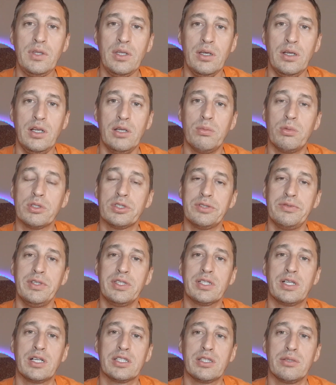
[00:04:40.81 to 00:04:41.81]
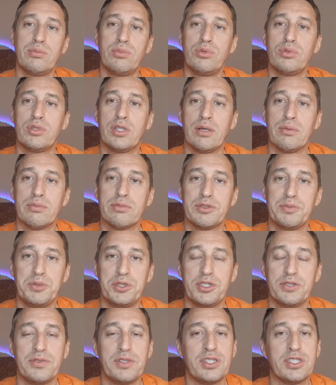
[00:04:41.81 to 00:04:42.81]
либо свет как-то будет там
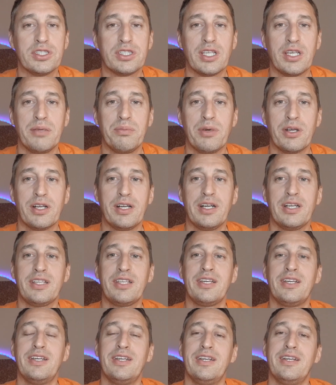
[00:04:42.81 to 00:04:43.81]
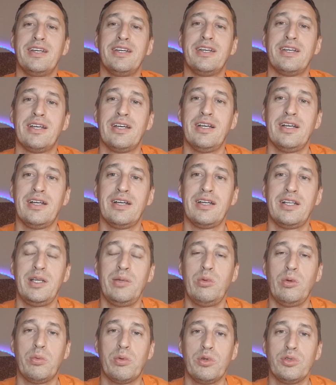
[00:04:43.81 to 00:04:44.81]
специфически моргать, а,
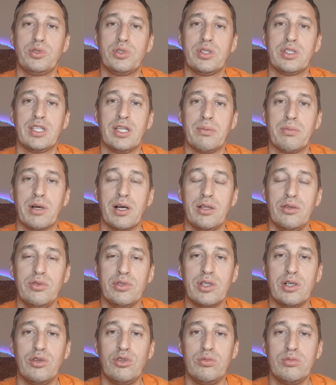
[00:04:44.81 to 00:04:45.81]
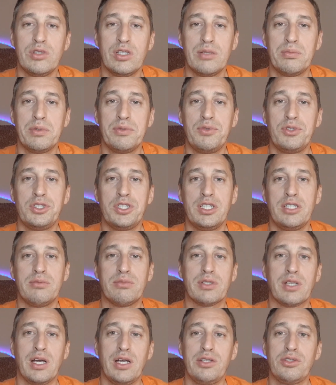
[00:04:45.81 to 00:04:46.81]
либо просто там колонка умная оповещением
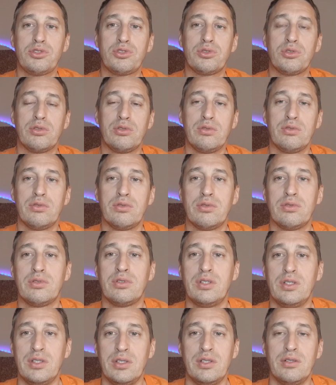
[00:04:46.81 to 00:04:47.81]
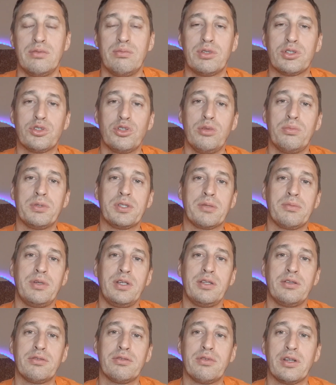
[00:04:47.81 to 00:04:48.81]
скажет, что большое
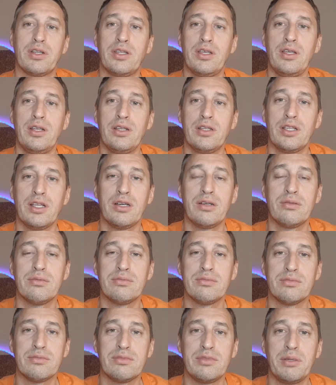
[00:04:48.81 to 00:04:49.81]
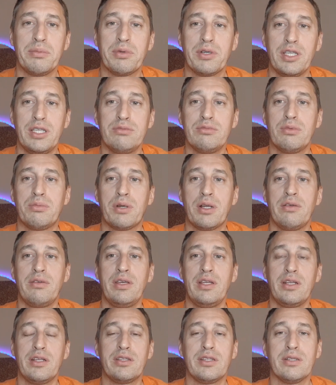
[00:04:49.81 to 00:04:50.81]
потребление в квартире, там необходимо
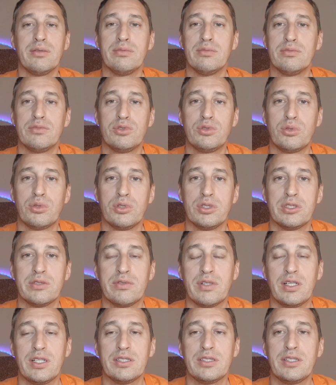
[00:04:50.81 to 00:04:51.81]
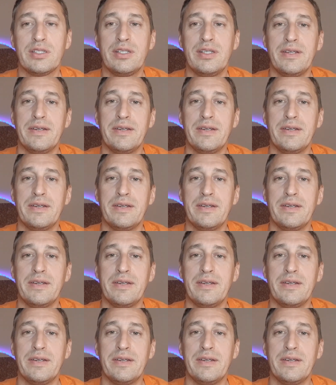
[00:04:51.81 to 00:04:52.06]
проверить там устройства разные.